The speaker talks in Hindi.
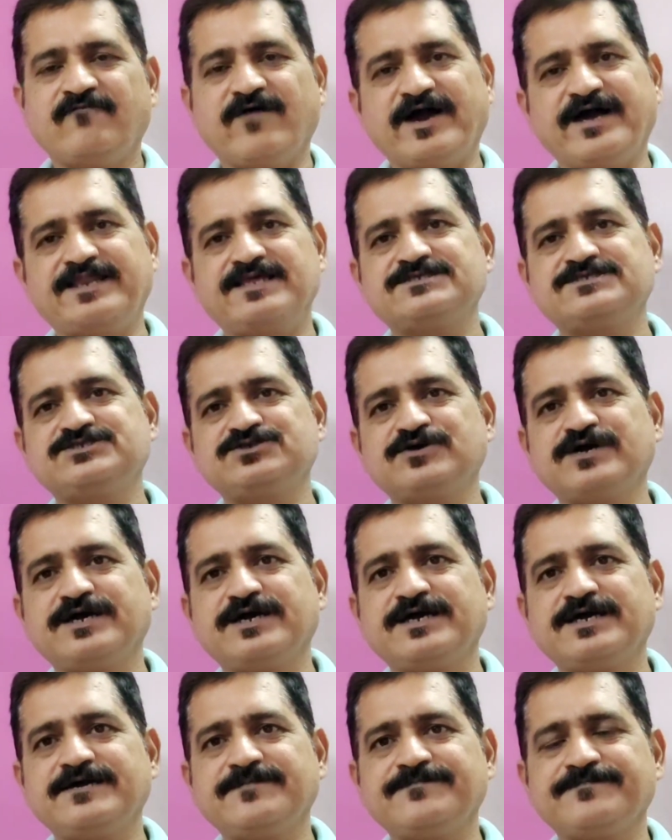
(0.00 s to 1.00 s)
वायरस जो
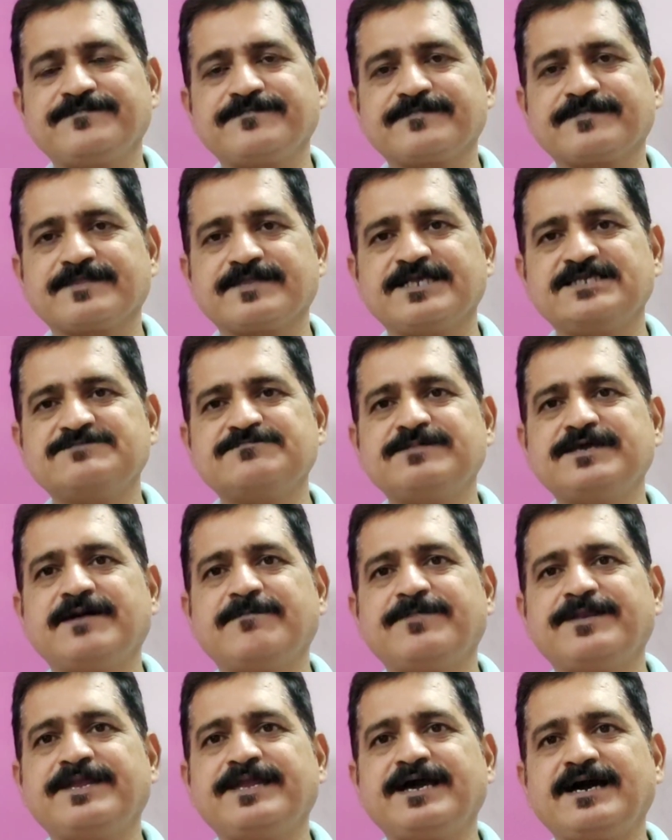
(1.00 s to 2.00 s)
है इसमें
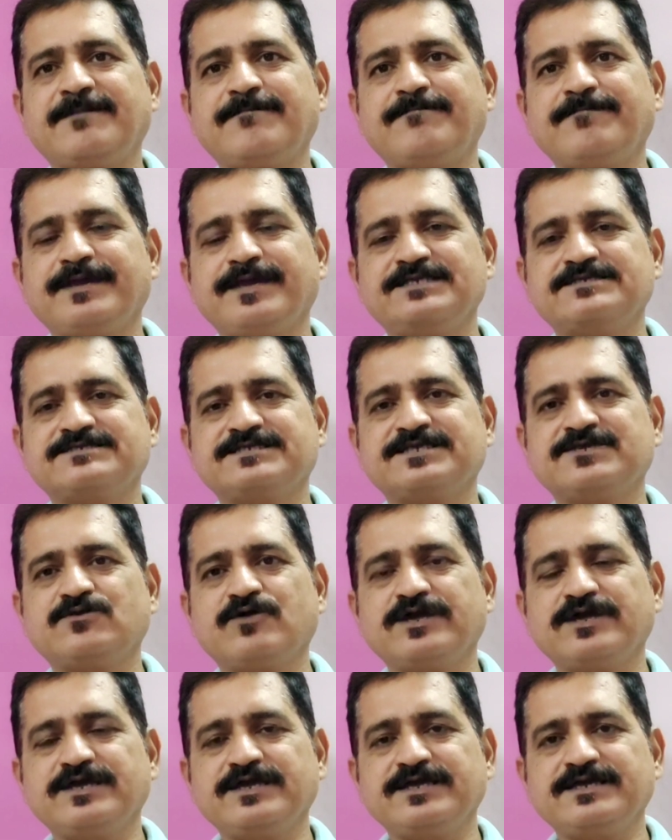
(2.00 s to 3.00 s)
अपने आप में इसकी
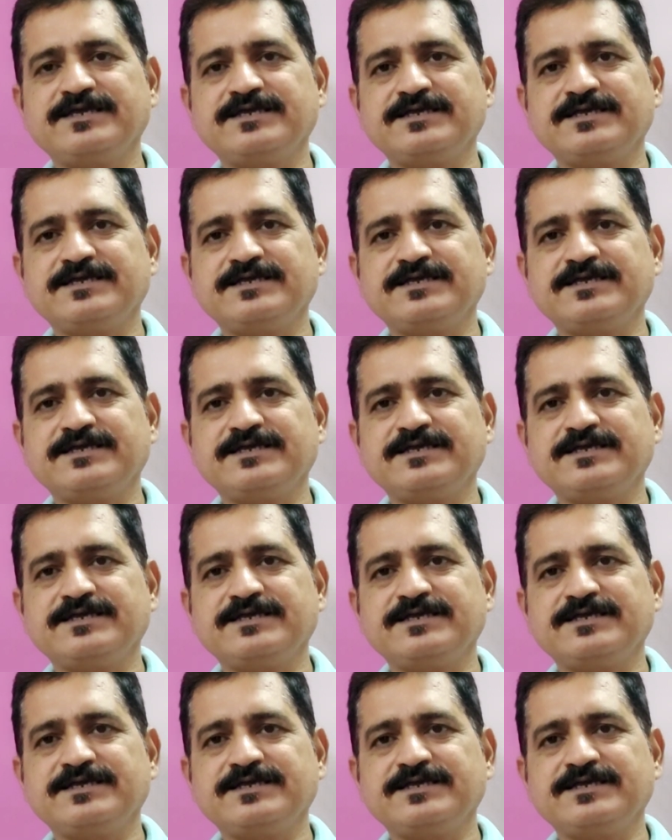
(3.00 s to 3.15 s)
कोई